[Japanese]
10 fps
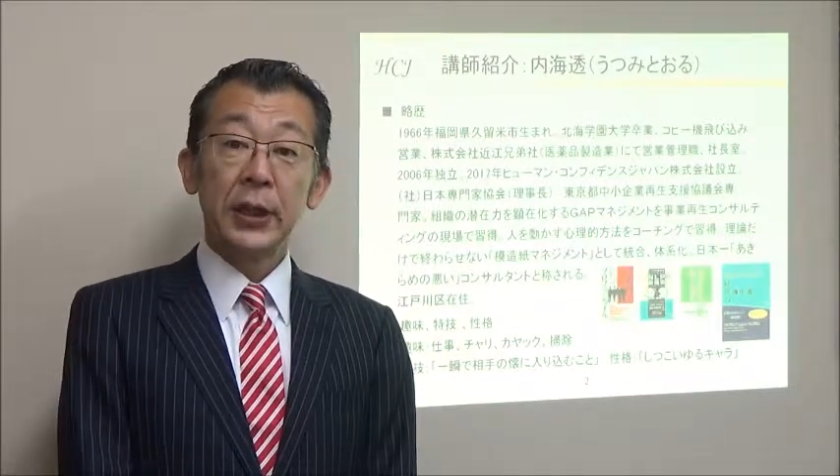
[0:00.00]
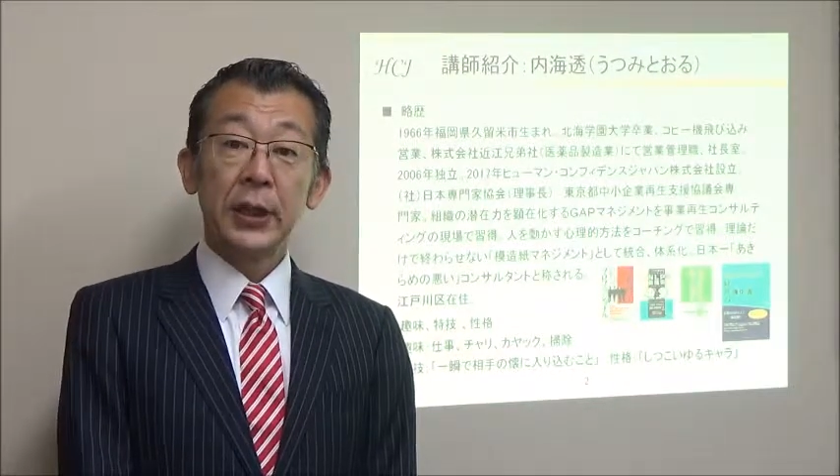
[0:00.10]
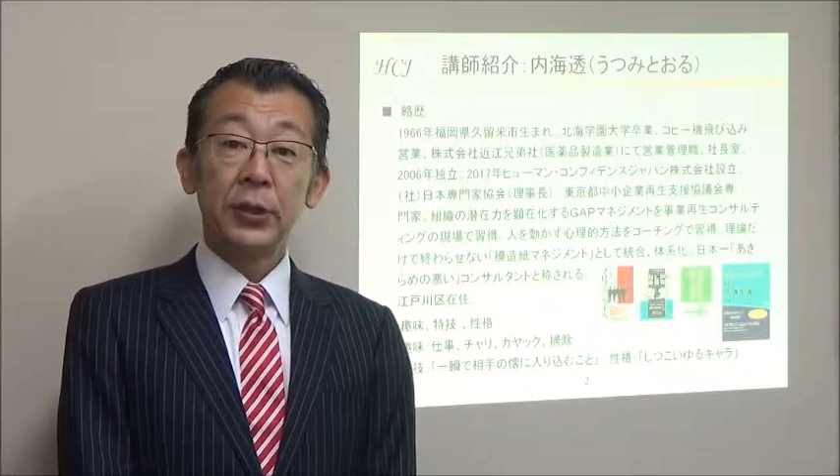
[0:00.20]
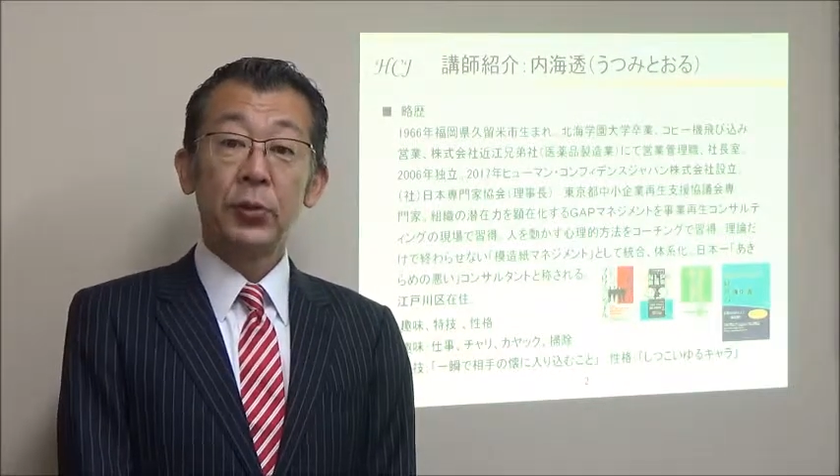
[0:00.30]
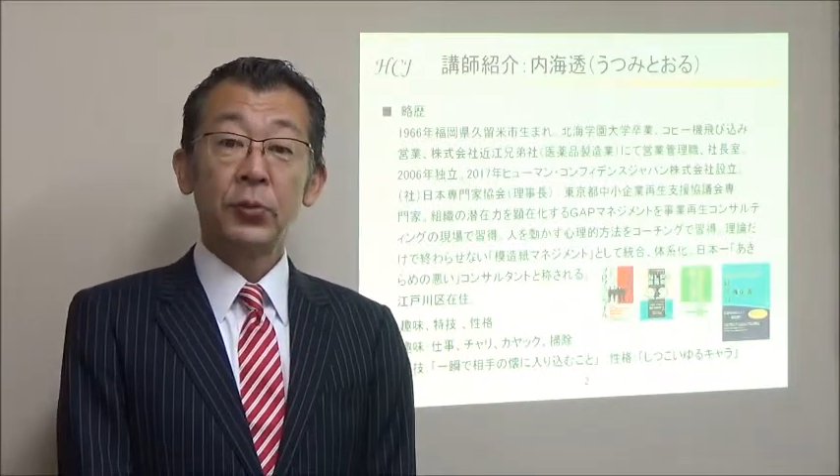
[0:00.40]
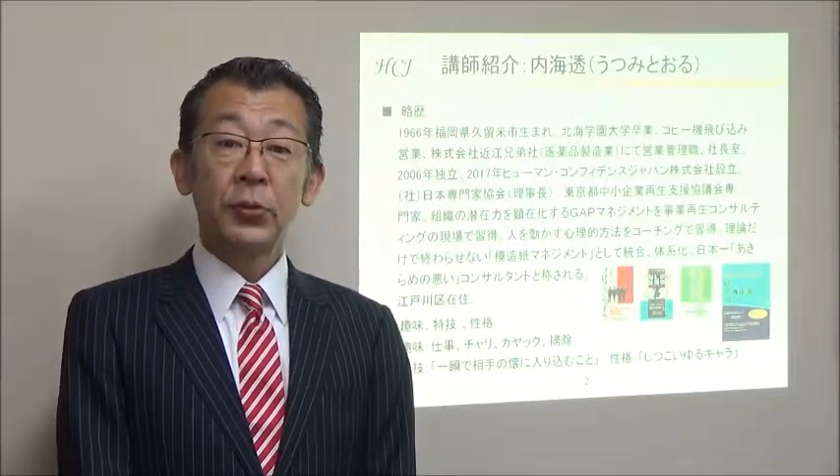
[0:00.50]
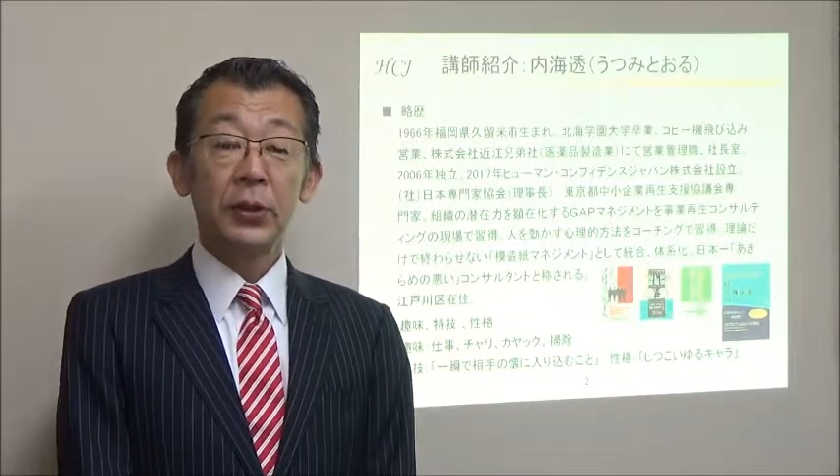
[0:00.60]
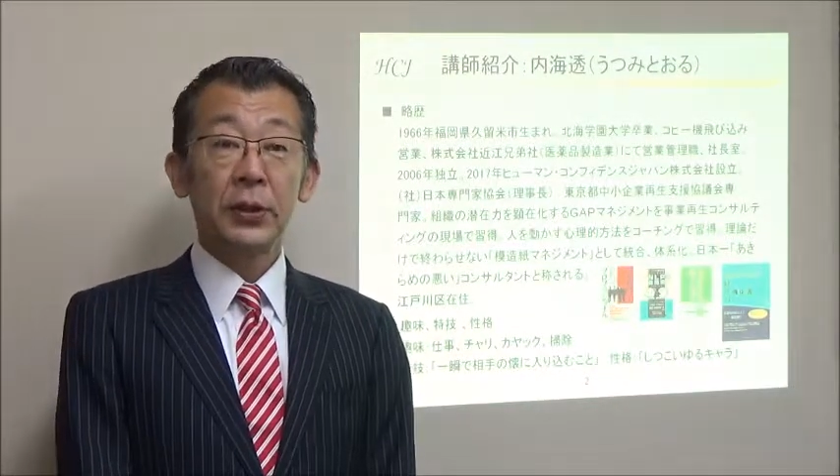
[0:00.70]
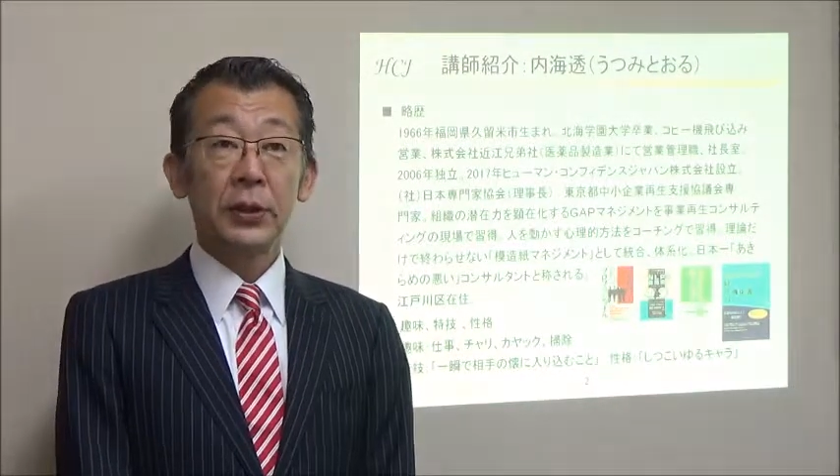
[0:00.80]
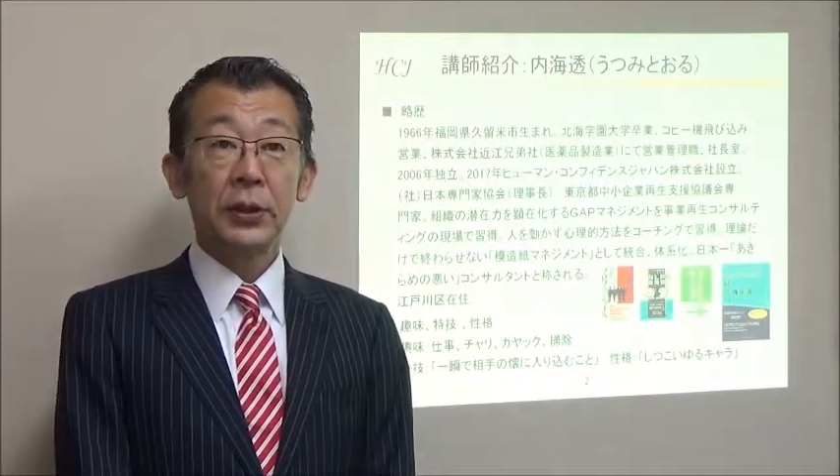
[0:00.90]
え人
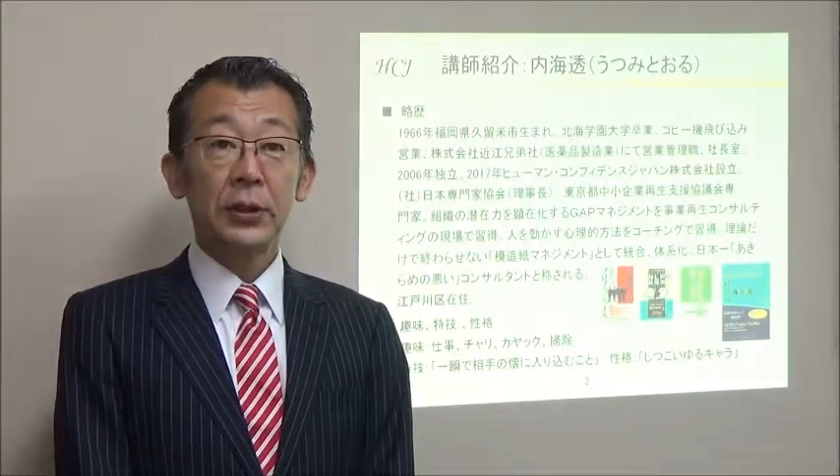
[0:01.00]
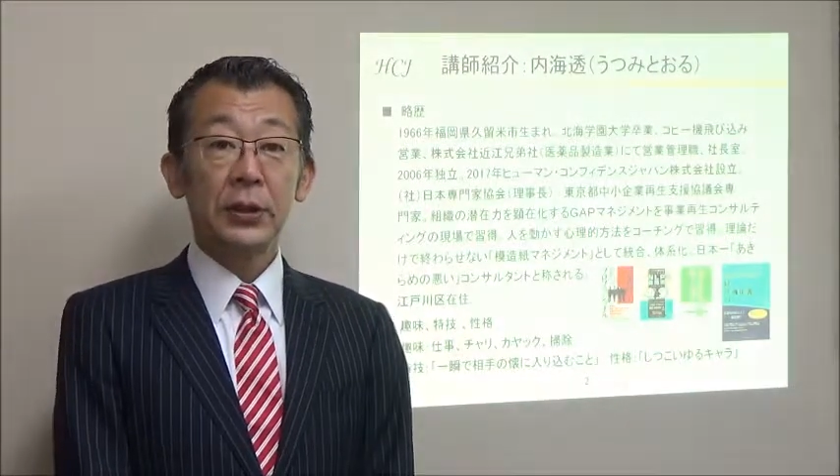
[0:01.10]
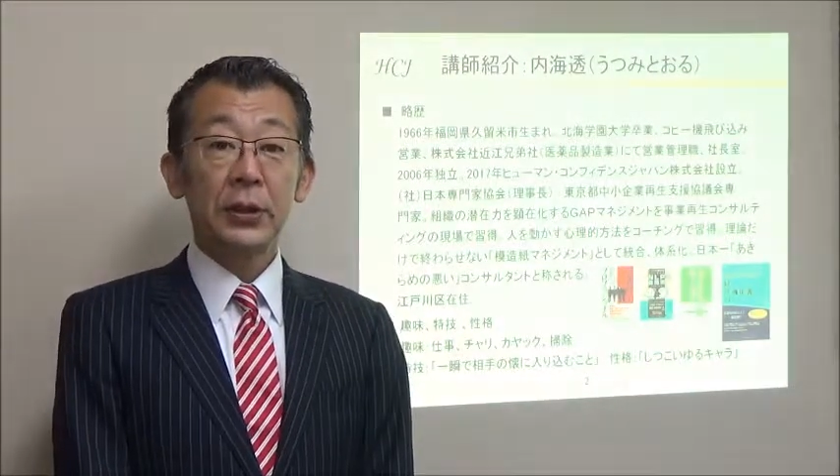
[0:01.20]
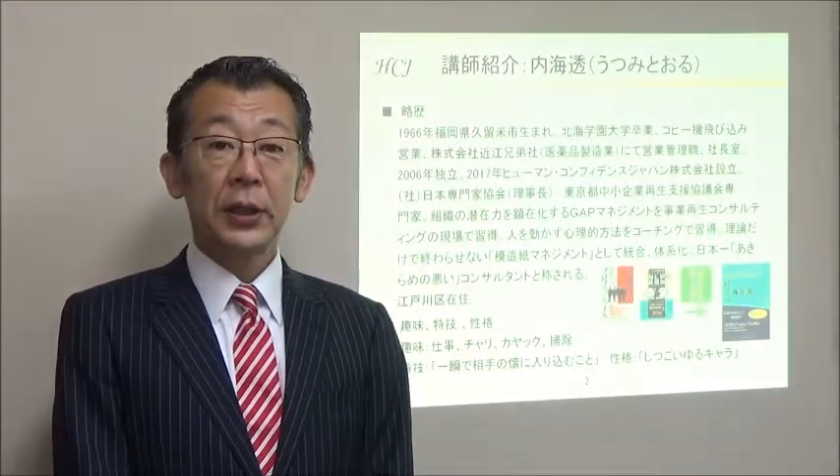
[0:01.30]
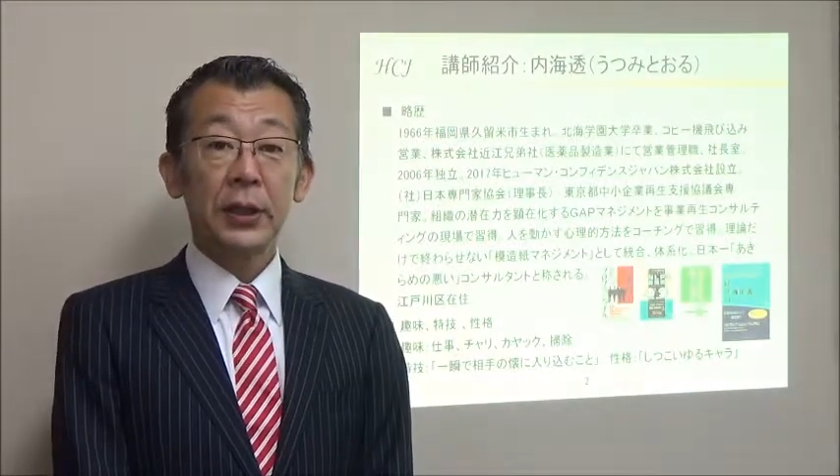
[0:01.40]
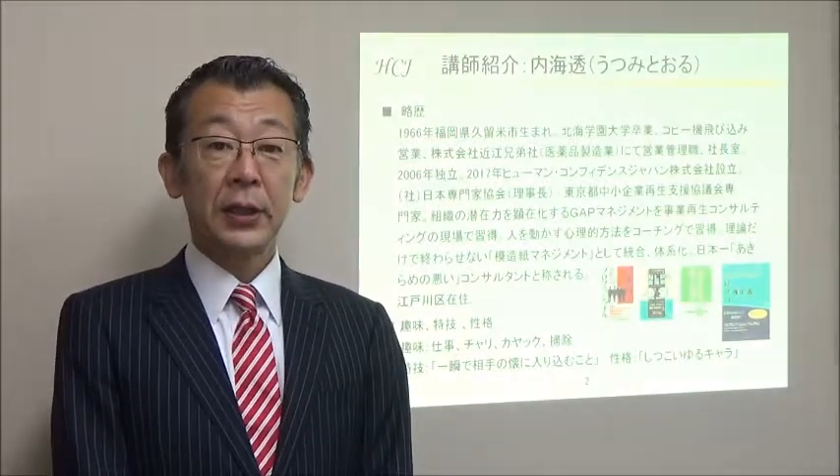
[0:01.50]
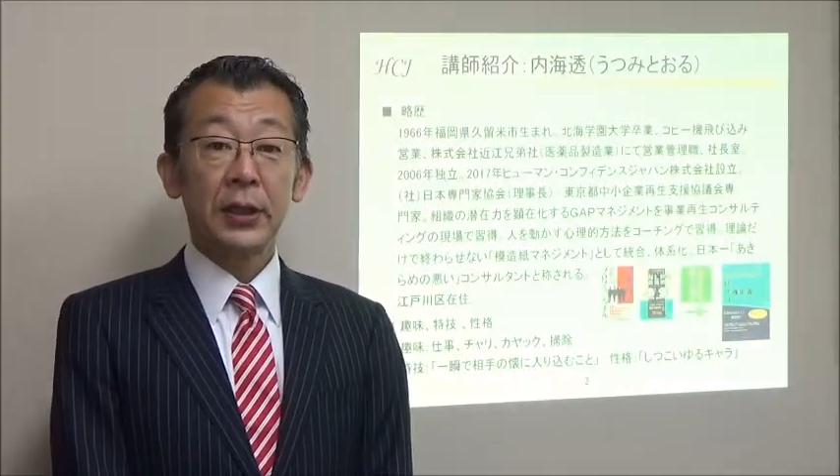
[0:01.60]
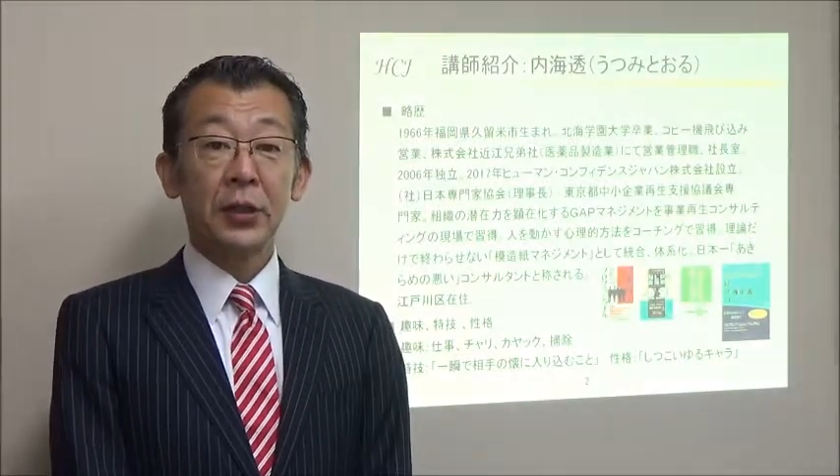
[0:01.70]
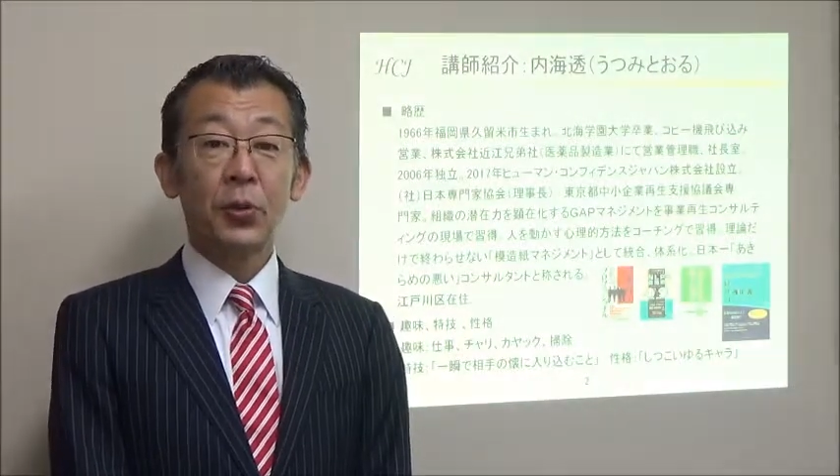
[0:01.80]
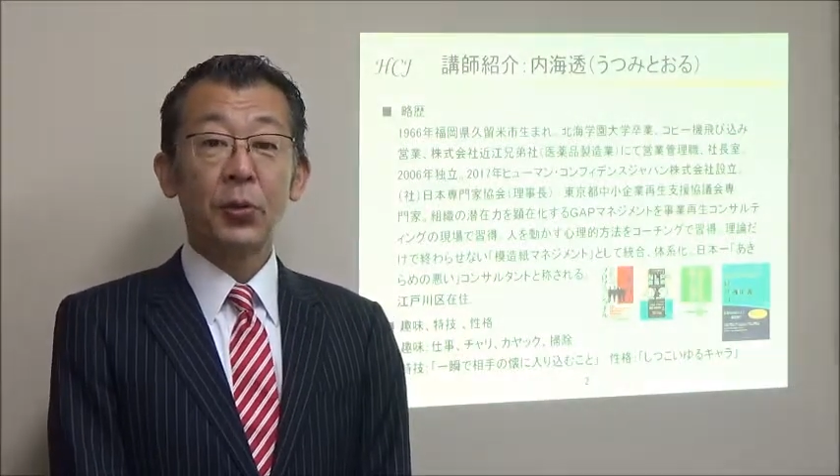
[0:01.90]

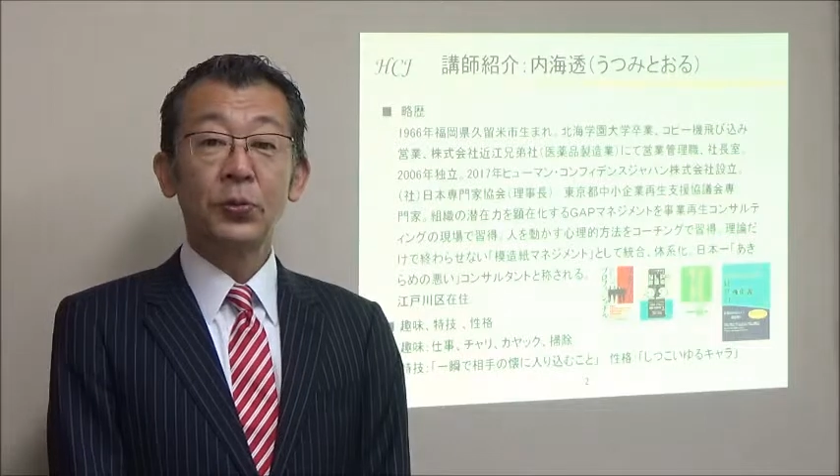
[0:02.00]
人